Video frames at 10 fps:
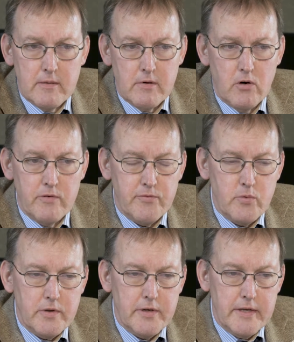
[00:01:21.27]
aber auch
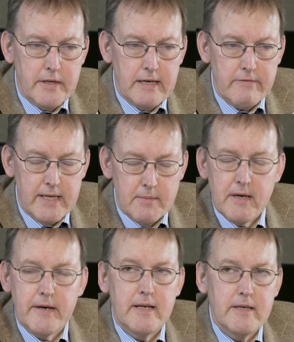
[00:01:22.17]
für den
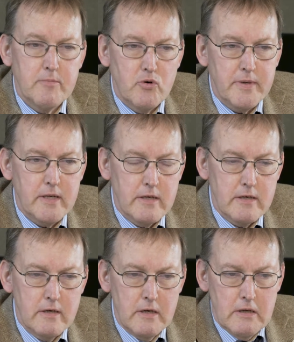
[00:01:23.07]
Erwerber einer Immobilie